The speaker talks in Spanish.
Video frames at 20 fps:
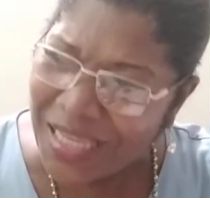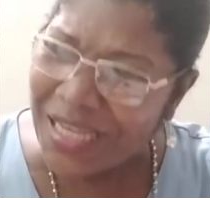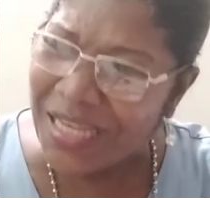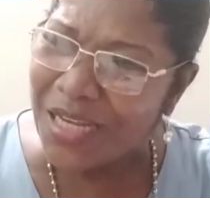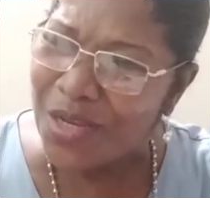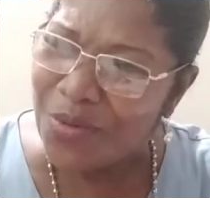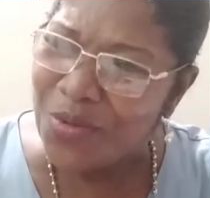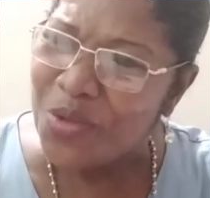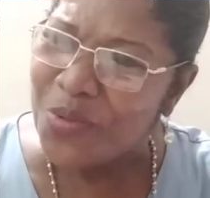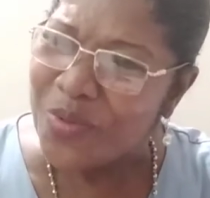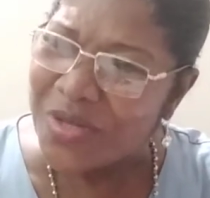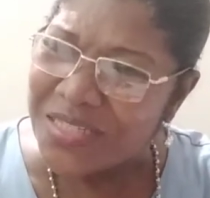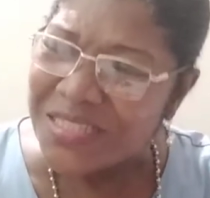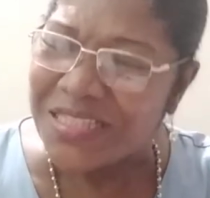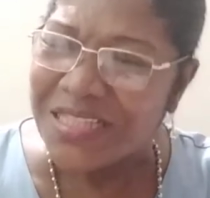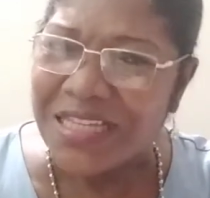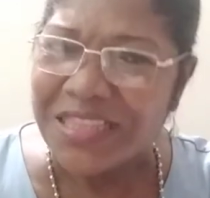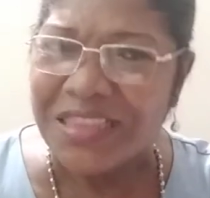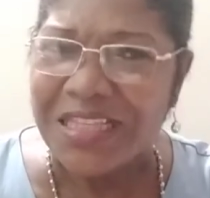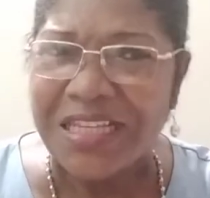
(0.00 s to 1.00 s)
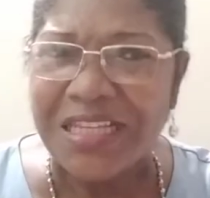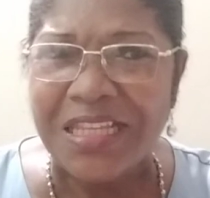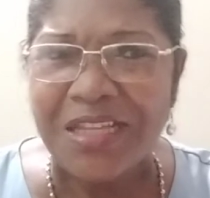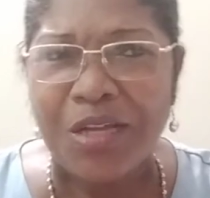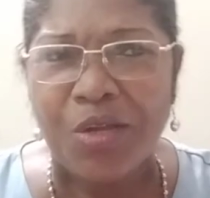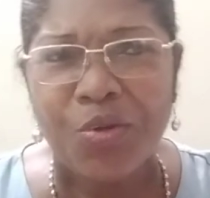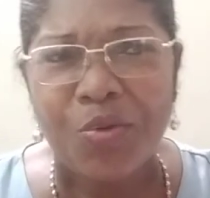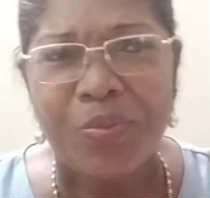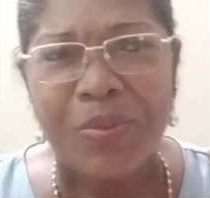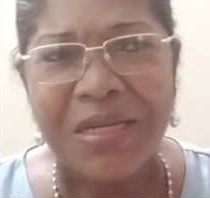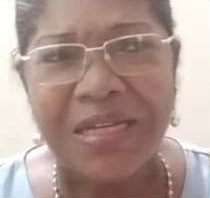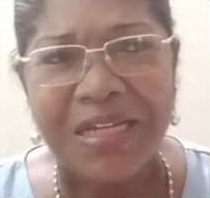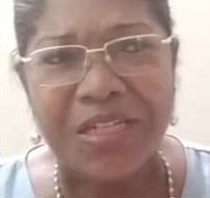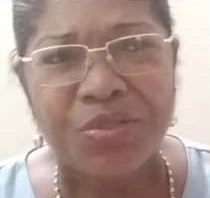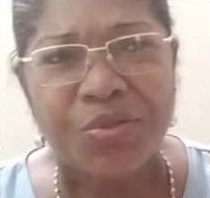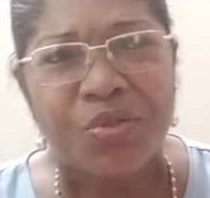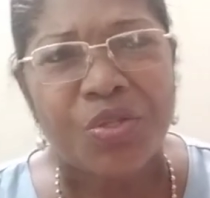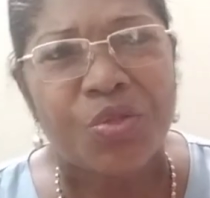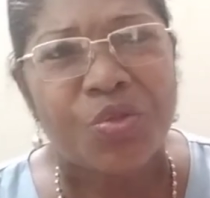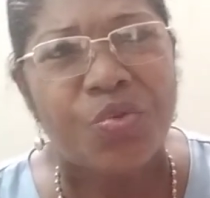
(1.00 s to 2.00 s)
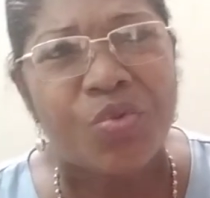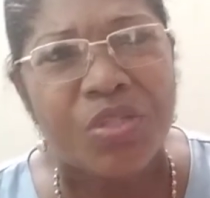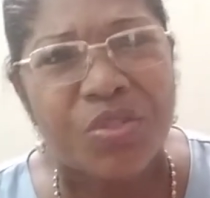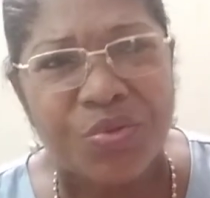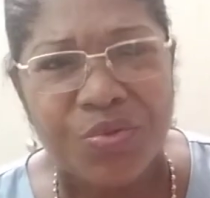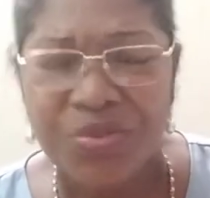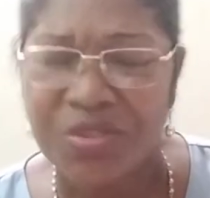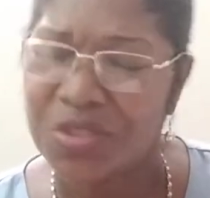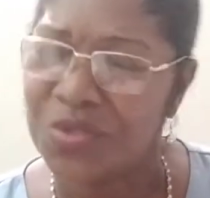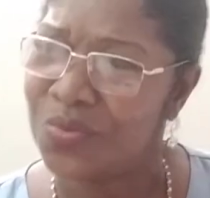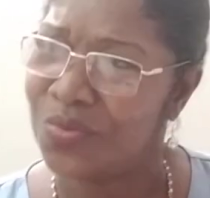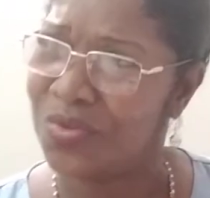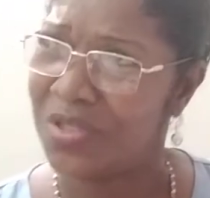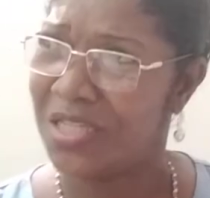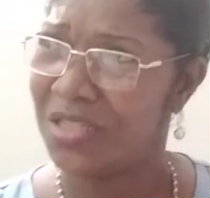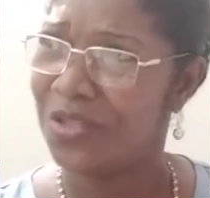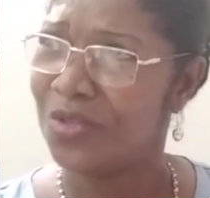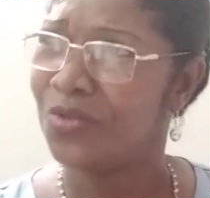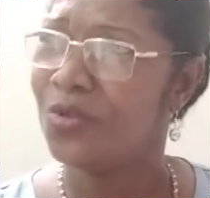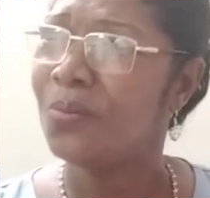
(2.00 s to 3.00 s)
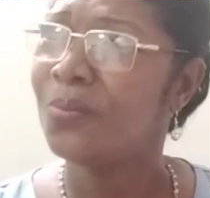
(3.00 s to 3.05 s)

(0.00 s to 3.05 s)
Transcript: la Universidad Técnica Luis Vargas Torres, nuestros estudiantes,